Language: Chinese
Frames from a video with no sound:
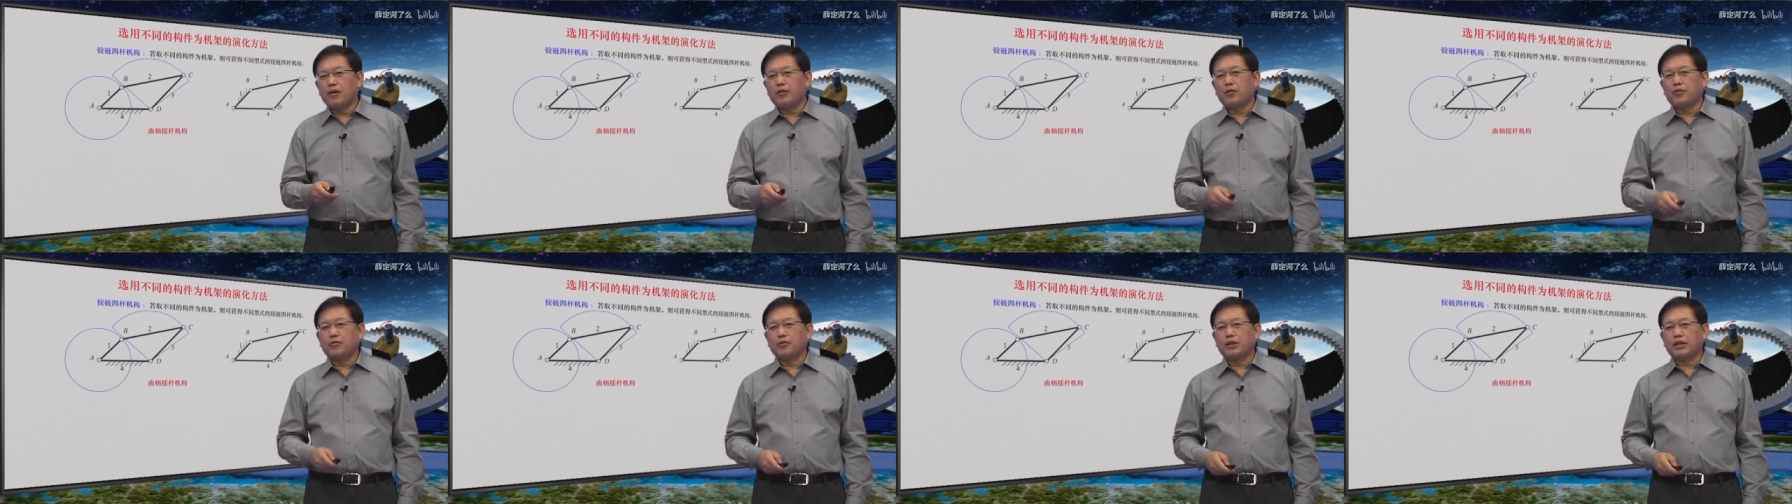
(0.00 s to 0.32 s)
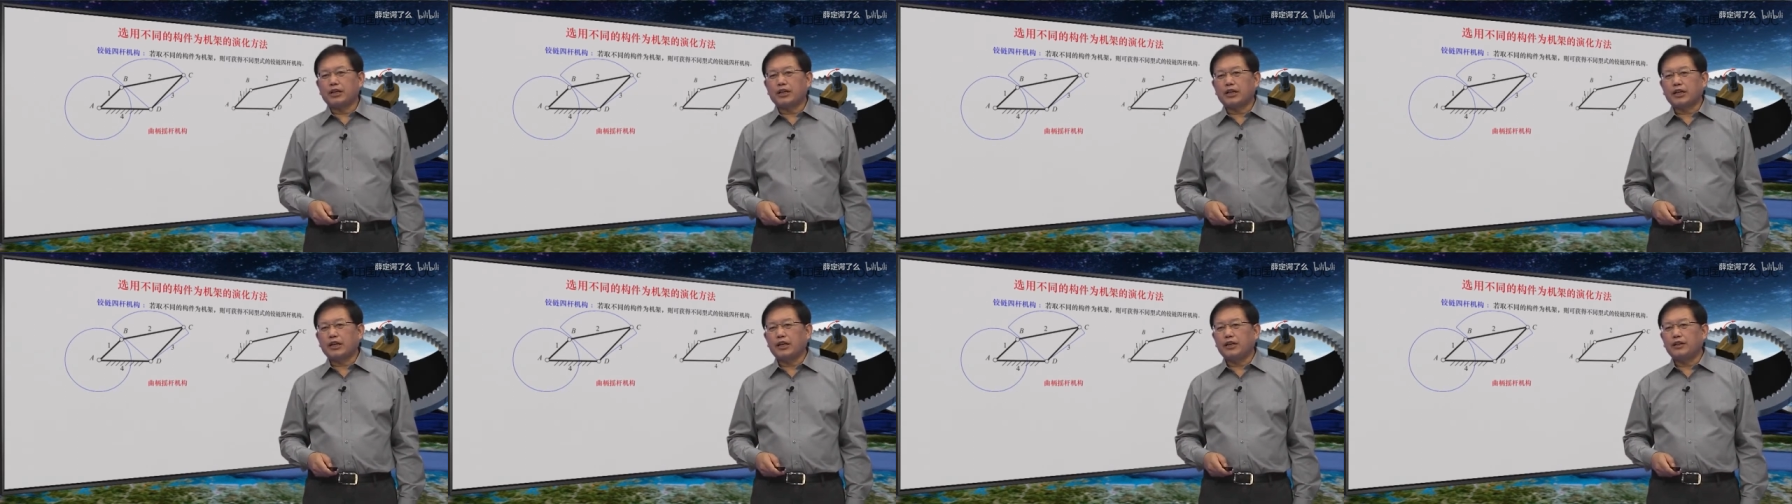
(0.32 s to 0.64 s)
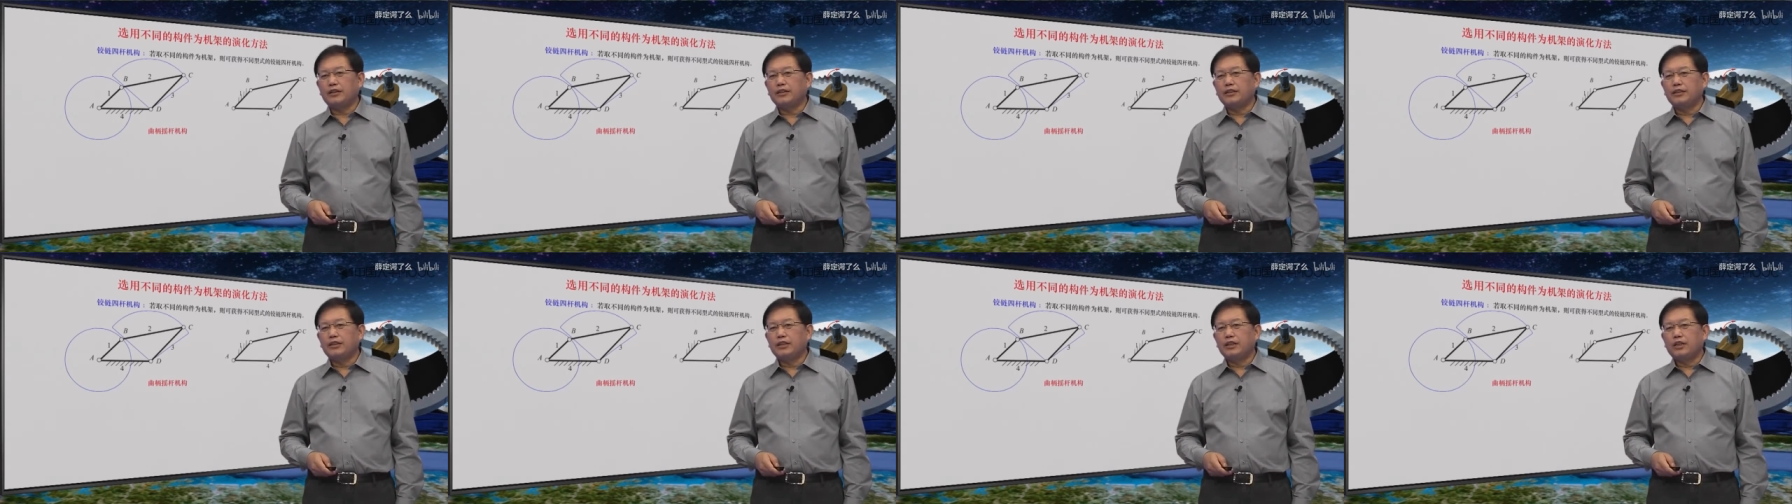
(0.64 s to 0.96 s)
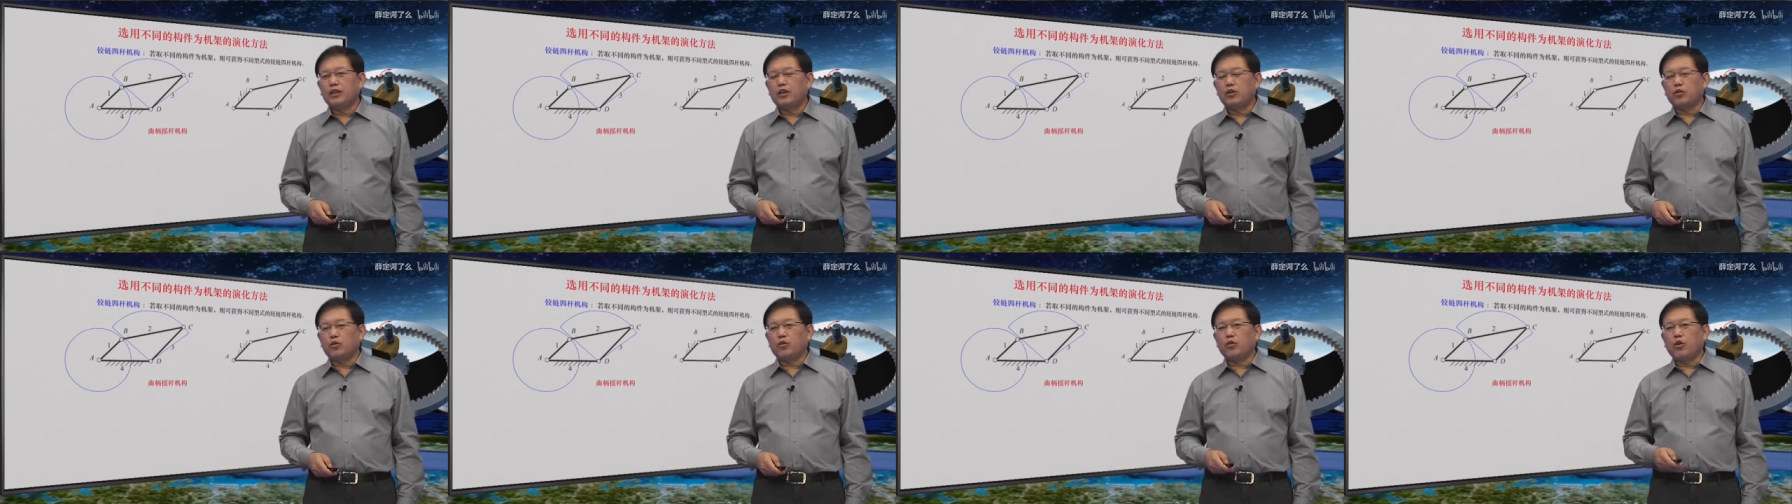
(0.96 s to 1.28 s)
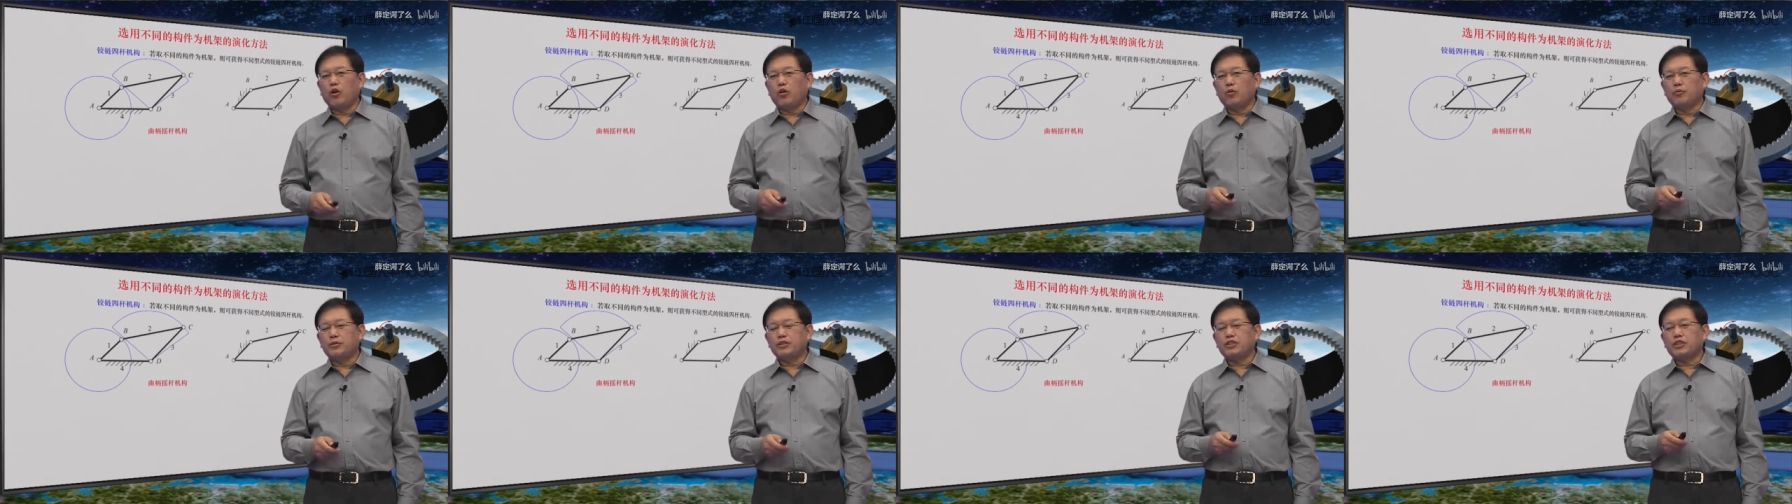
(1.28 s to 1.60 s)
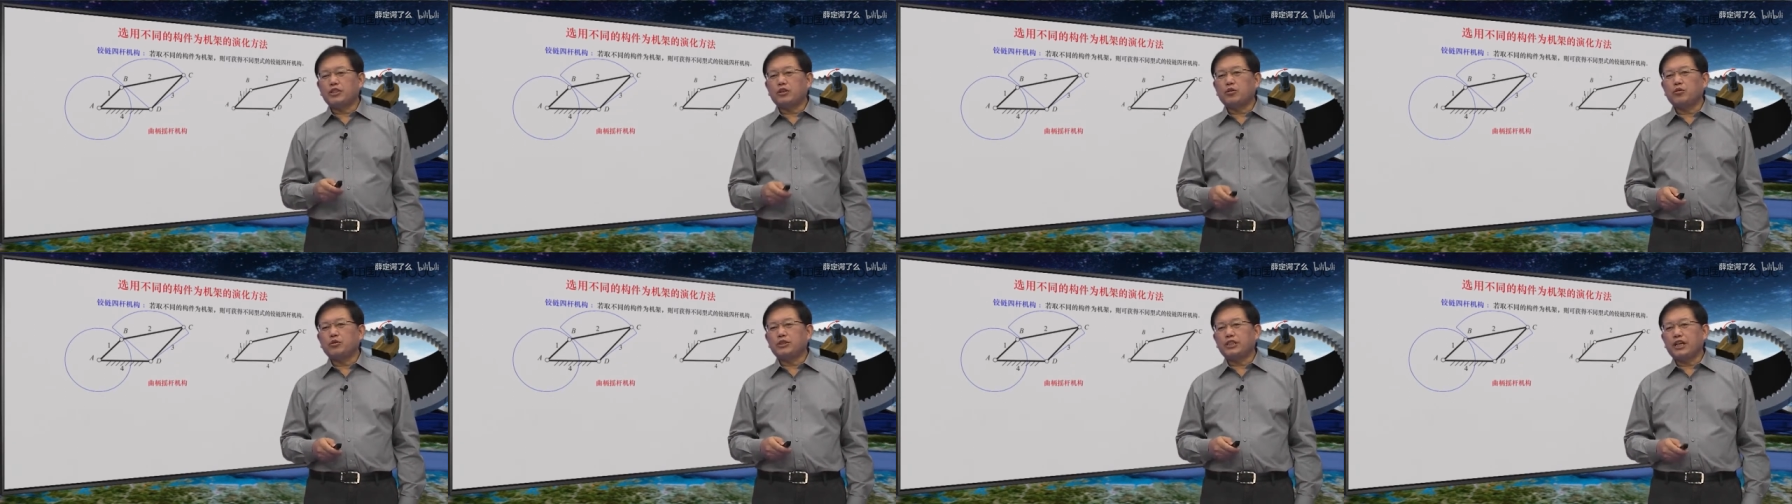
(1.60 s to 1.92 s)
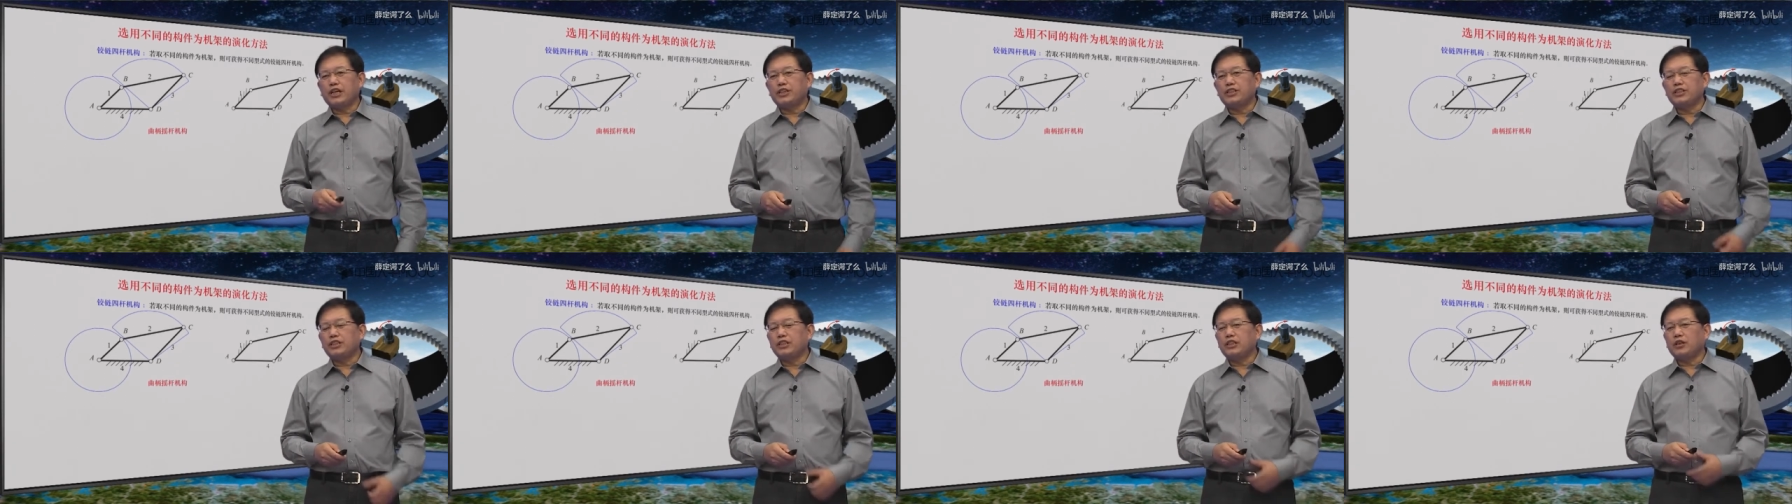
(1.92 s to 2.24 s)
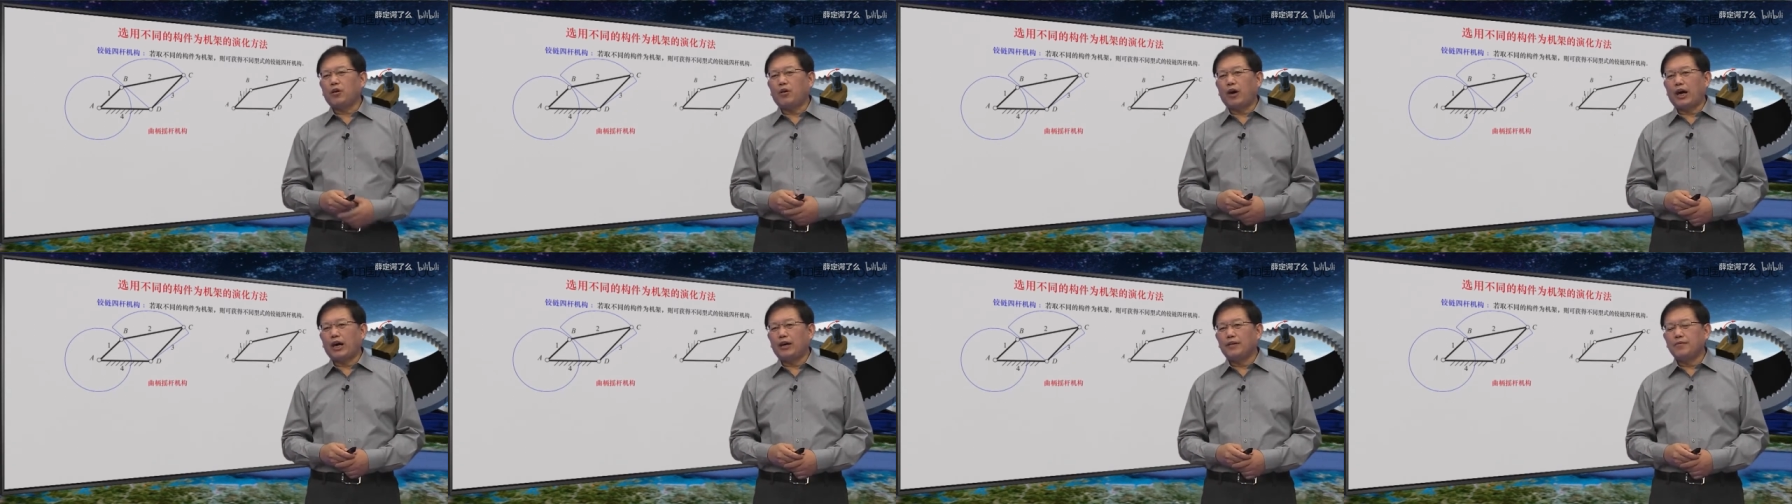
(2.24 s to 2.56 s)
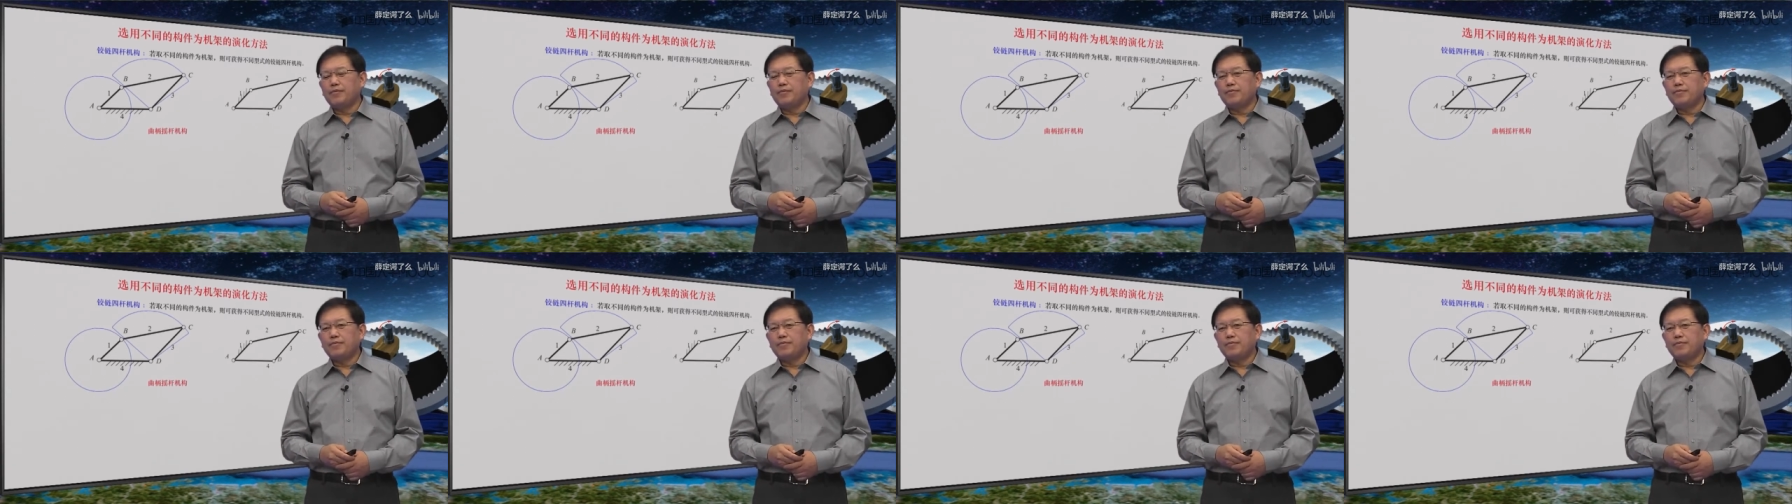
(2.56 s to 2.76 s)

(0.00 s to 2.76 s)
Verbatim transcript: 我们可以看，如果我们去构建一的话，